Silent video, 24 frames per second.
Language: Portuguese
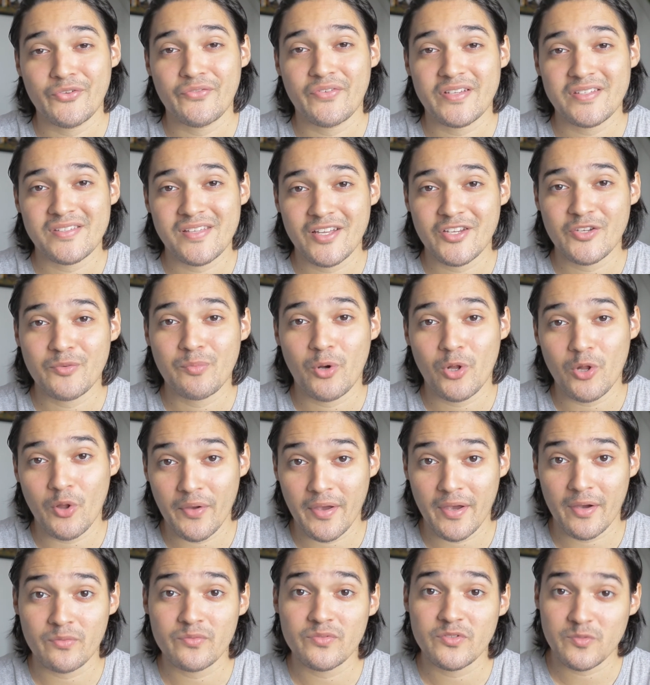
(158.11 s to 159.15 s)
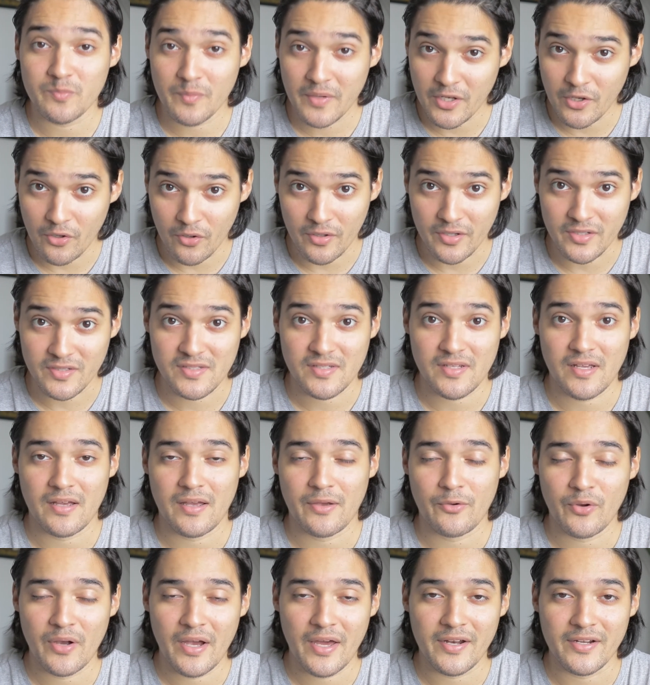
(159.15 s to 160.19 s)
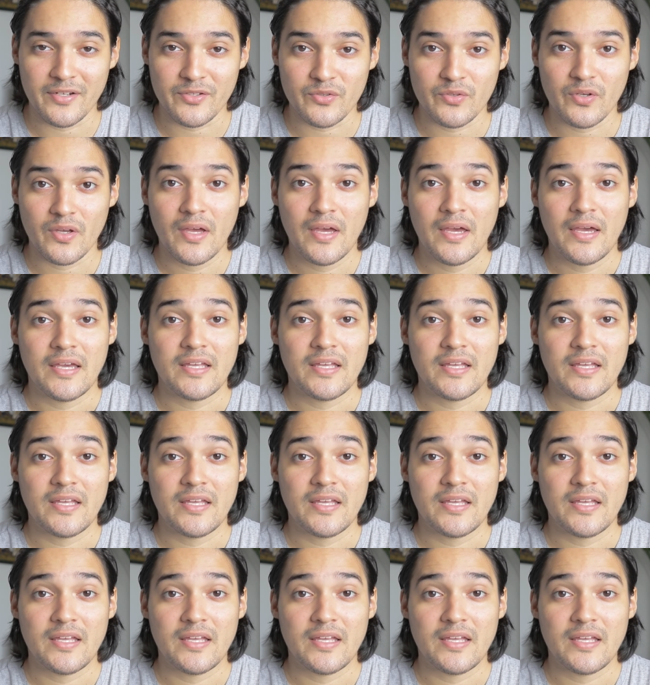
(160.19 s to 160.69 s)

Universidade de Bolonha é um dos melhores, eu garanto.